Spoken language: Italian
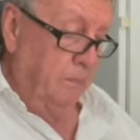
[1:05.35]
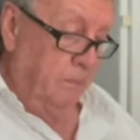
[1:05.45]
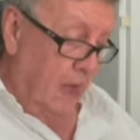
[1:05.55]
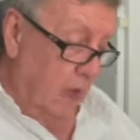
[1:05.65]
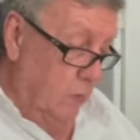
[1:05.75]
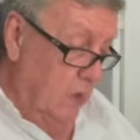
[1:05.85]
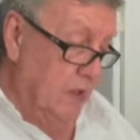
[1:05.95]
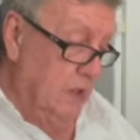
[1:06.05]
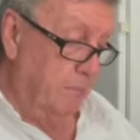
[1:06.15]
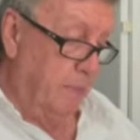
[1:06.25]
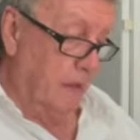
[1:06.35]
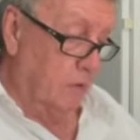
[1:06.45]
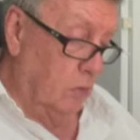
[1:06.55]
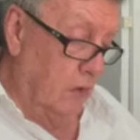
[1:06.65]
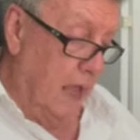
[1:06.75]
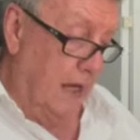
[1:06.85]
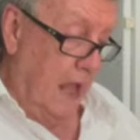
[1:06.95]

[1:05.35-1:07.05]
e quindi di perdonare